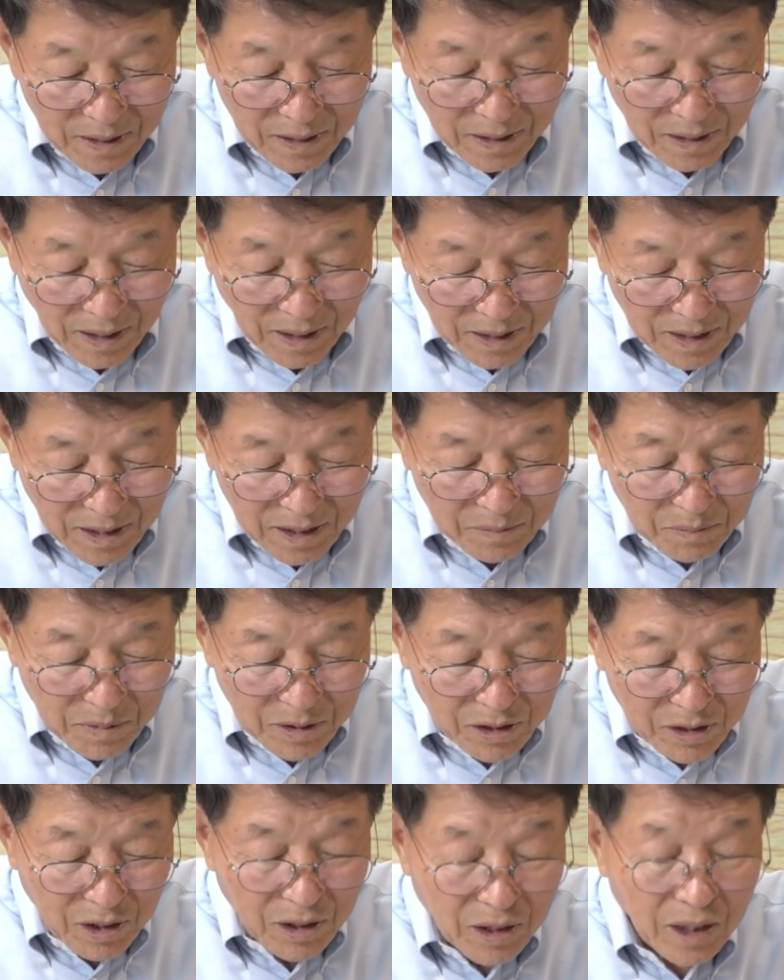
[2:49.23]
하나님이
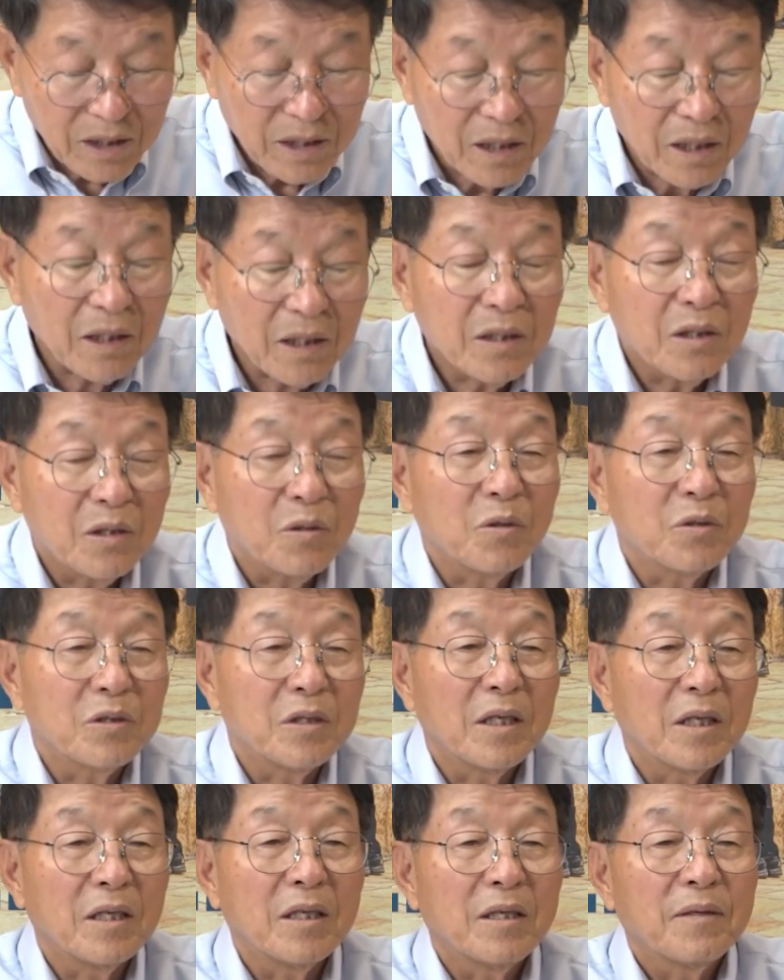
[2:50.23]
정하신
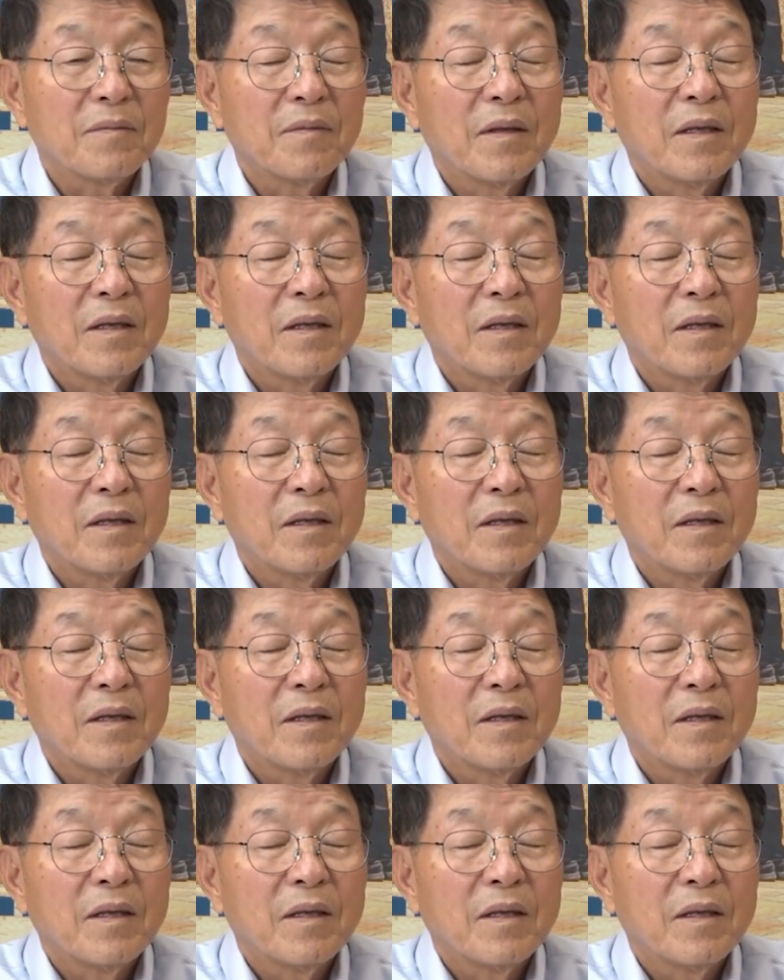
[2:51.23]
그곳에